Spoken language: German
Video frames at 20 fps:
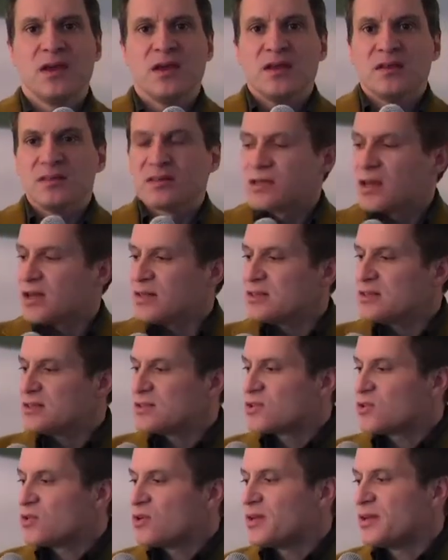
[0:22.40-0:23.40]
Das Ganze
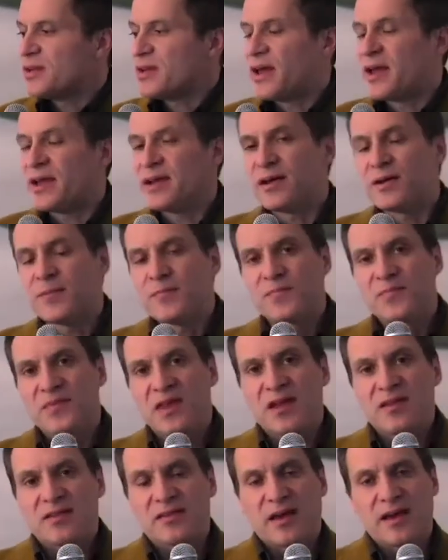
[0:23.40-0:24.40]
soll in einer
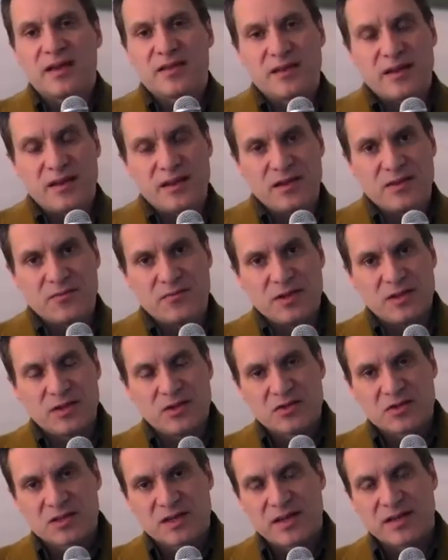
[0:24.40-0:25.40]
dreiteiligen
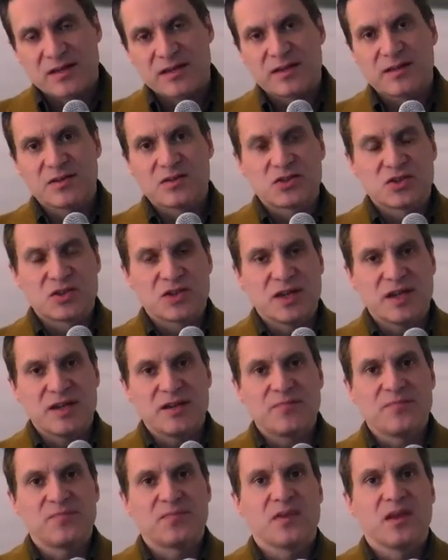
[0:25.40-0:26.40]
Videoserie
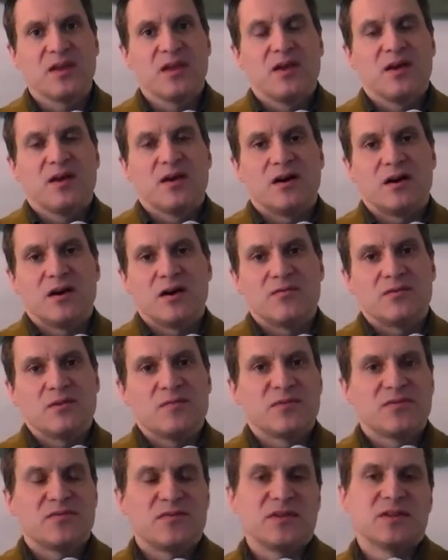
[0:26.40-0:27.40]
geschehen. Äh, wir
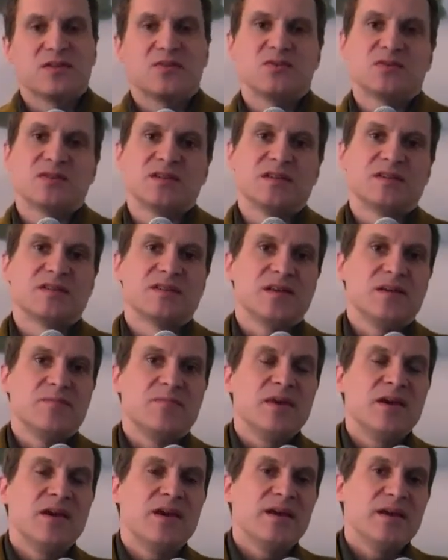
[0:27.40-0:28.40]
befinden uns jetzt
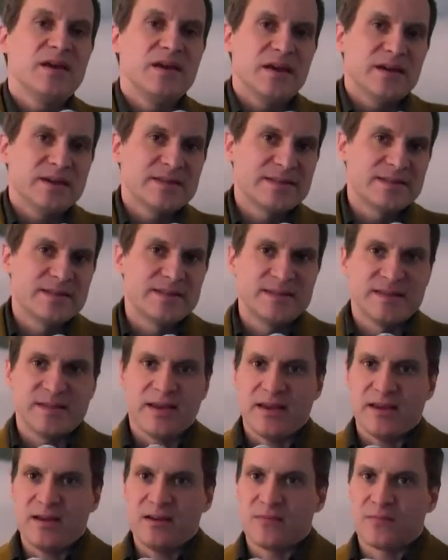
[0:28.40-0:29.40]
im ersten
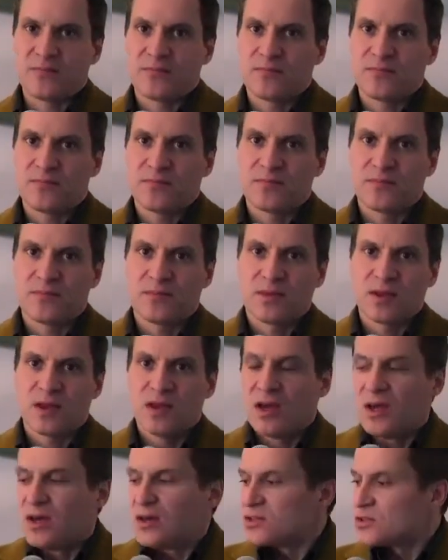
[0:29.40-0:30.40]
Teil.
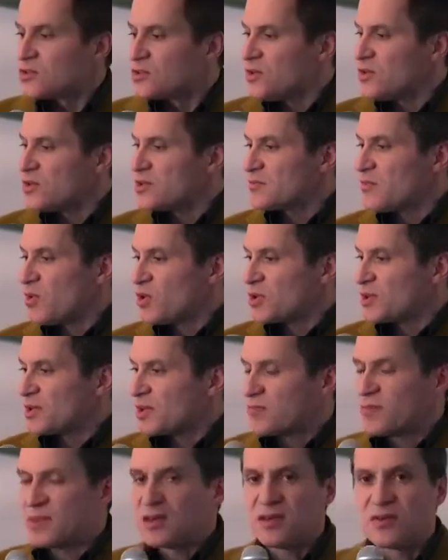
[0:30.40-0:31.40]
Zunächst möchte
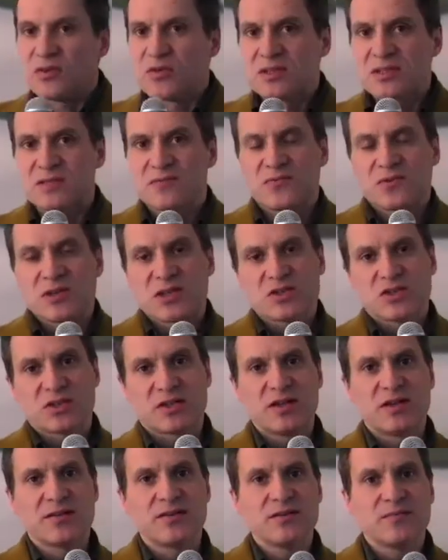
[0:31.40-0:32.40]
ich mich kurz
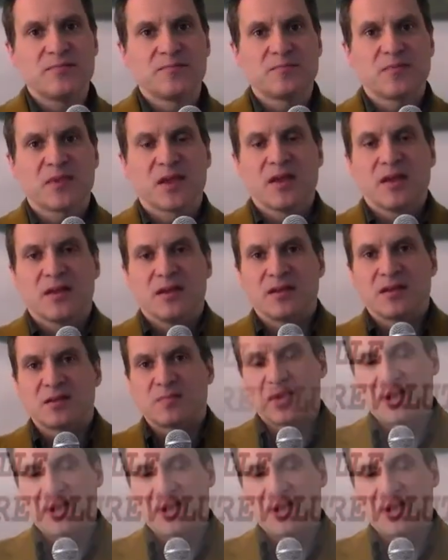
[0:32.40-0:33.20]
vorstellen. Ich